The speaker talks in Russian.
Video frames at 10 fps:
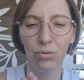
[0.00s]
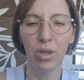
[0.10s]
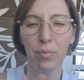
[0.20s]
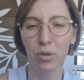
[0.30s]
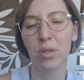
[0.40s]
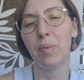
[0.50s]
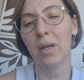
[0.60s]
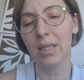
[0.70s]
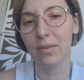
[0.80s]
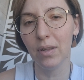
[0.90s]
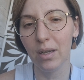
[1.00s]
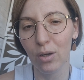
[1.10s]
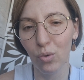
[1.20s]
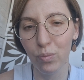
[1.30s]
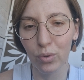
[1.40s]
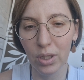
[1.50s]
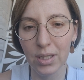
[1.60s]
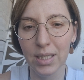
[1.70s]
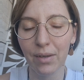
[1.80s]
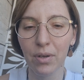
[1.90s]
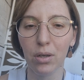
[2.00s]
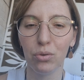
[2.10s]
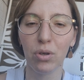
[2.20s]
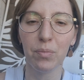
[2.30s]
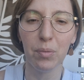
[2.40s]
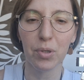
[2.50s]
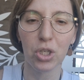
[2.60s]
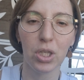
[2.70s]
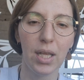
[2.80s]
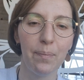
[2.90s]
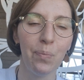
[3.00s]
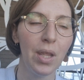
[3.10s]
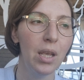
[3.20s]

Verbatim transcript: Ну, я просто показывала коробку, да, доставка, которая мне пришла.